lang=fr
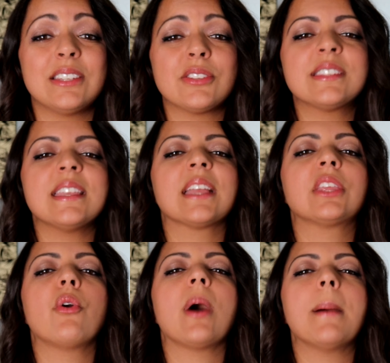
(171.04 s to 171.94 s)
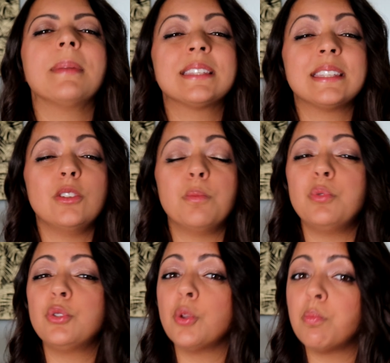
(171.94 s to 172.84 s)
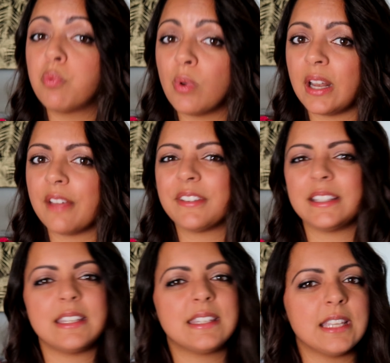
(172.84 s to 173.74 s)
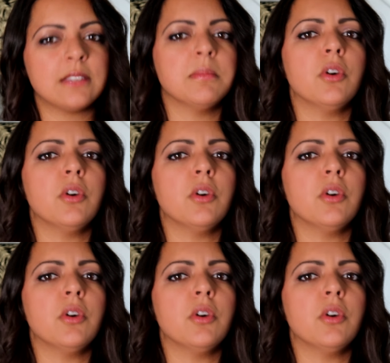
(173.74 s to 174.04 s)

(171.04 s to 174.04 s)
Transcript: La sorcière qui aura amassé le plus de points à la fin des 7